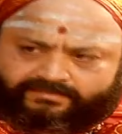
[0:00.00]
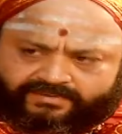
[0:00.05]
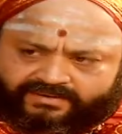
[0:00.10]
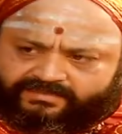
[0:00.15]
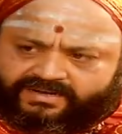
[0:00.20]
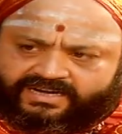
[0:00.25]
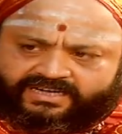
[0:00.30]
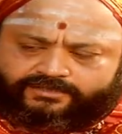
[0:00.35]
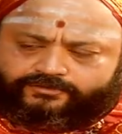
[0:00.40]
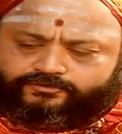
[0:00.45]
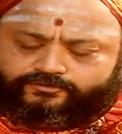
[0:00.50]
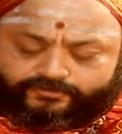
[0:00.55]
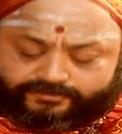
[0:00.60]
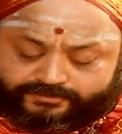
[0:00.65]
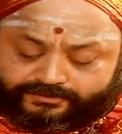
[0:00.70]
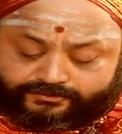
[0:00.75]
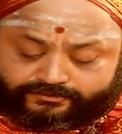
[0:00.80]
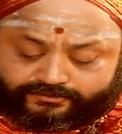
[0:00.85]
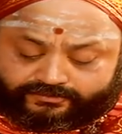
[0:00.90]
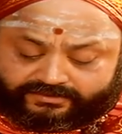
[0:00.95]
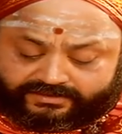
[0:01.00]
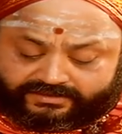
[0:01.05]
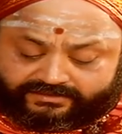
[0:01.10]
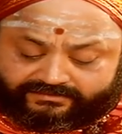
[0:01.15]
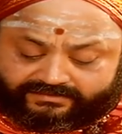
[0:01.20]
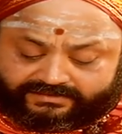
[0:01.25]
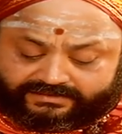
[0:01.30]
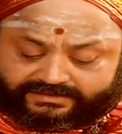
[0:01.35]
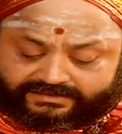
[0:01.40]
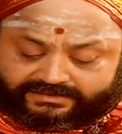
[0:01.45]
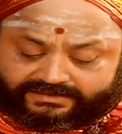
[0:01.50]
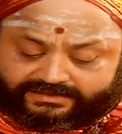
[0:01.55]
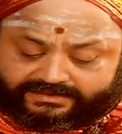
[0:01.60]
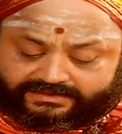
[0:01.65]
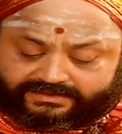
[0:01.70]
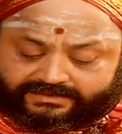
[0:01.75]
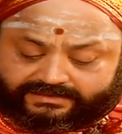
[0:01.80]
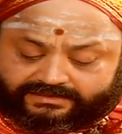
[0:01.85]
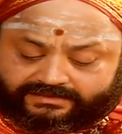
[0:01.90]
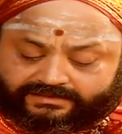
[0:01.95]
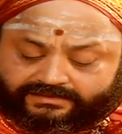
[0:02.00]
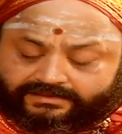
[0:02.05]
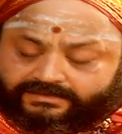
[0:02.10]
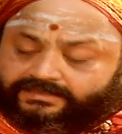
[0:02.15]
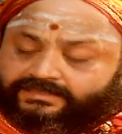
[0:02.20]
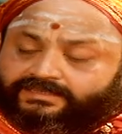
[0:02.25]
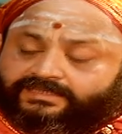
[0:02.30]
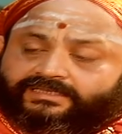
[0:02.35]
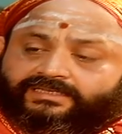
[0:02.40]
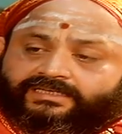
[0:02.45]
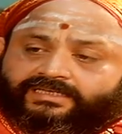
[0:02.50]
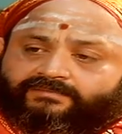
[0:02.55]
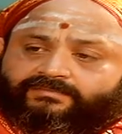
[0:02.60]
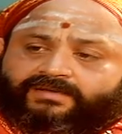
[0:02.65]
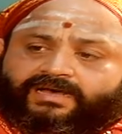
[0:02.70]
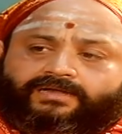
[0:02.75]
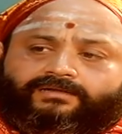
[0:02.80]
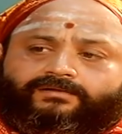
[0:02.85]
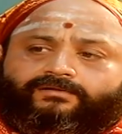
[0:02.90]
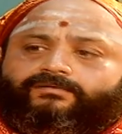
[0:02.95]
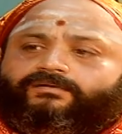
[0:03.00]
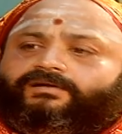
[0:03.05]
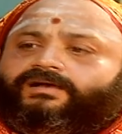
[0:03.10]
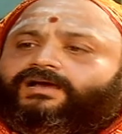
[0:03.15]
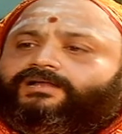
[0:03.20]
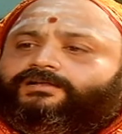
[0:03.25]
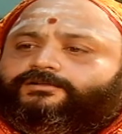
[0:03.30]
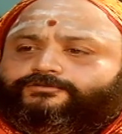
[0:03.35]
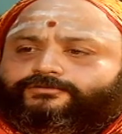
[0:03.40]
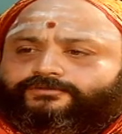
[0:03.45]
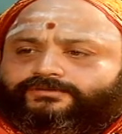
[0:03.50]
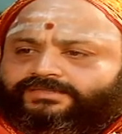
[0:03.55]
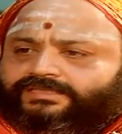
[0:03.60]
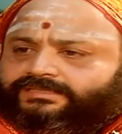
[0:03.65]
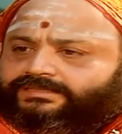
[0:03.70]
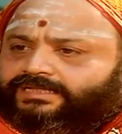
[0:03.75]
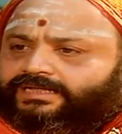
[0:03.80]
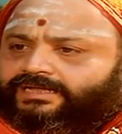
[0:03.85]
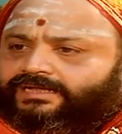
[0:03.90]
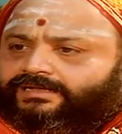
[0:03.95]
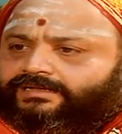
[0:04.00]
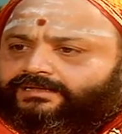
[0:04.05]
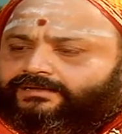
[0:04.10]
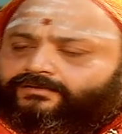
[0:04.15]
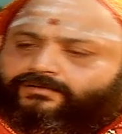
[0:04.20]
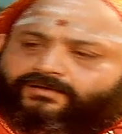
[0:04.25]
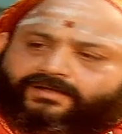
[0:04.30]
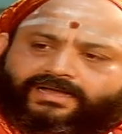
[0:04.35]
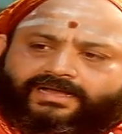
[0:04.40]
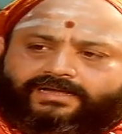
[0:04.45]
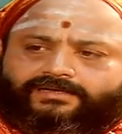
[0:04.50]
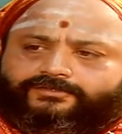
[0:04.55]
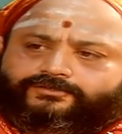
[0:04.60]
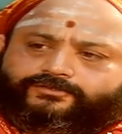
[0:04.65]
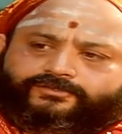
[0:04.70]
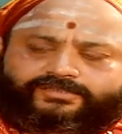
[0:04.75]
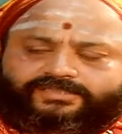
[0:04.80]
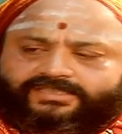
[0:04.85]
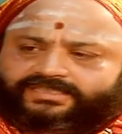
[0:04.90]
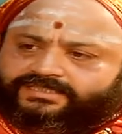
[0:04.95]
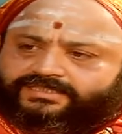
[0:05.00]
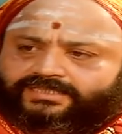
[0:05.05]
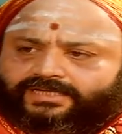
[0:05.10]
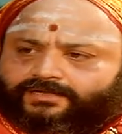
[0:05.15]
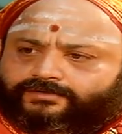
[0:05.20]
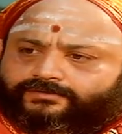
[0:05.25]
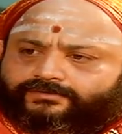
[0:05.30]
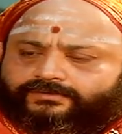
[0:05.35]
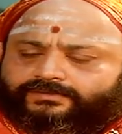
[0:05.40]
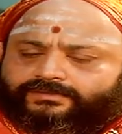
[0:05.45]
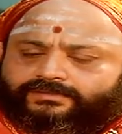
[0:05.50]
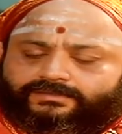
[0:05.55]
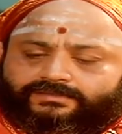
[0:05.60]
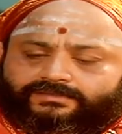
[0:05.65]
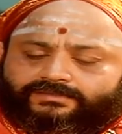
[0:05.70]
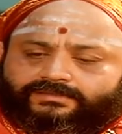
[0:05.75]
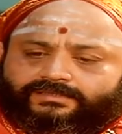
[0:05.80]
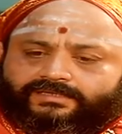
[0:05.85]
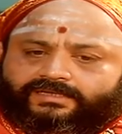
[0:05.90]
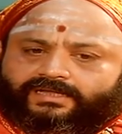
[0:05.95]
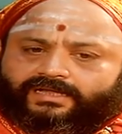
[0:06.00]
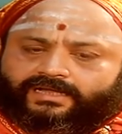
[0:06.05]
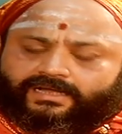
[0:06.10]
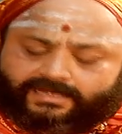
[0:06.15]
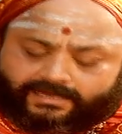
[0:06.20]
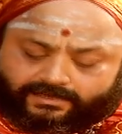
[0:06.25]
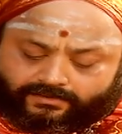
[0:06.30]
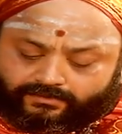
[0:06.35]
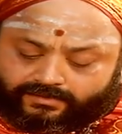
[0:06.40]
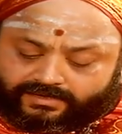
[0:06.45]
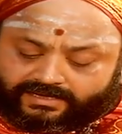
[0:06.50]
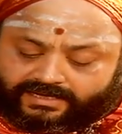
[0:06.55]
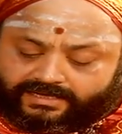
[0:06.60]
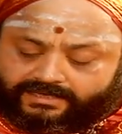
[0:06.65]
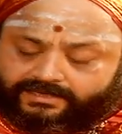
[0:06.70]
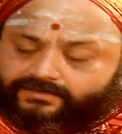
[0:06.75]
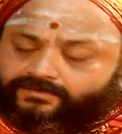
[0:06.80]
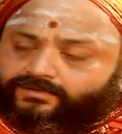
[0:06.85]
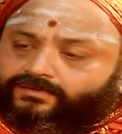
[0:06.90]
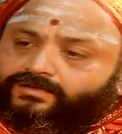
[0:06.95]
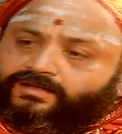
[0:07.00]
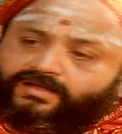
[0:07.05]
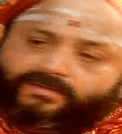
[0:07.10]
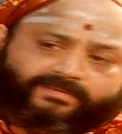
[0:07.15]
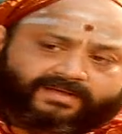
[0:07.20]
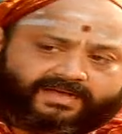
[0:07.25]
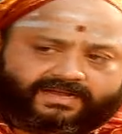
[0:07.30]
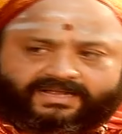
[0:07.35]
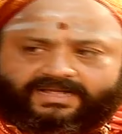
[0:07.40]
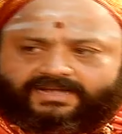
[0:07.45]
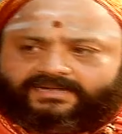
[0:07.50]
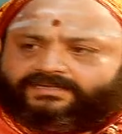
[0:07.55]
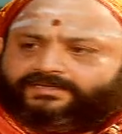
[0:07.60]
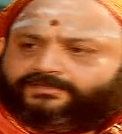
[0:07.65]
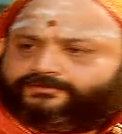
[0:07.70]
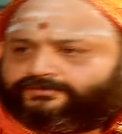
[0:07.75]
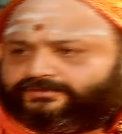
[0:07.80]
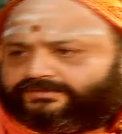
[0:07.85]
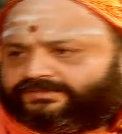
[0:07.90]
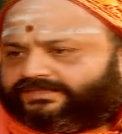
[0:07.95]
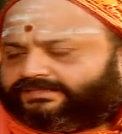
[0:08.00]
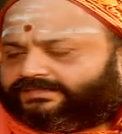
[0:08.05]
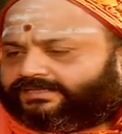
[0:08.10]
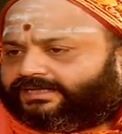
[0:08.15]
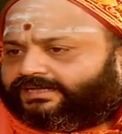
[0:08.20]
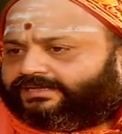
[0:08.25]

ప్రమాణం చూపిస్తున్నటువంటిది ఇమాన్ లోకాన్ అసురుజత లోకాలను సృష్టించారు అని ఆ లోకాలకు లోకపాలాన్న అసురుజత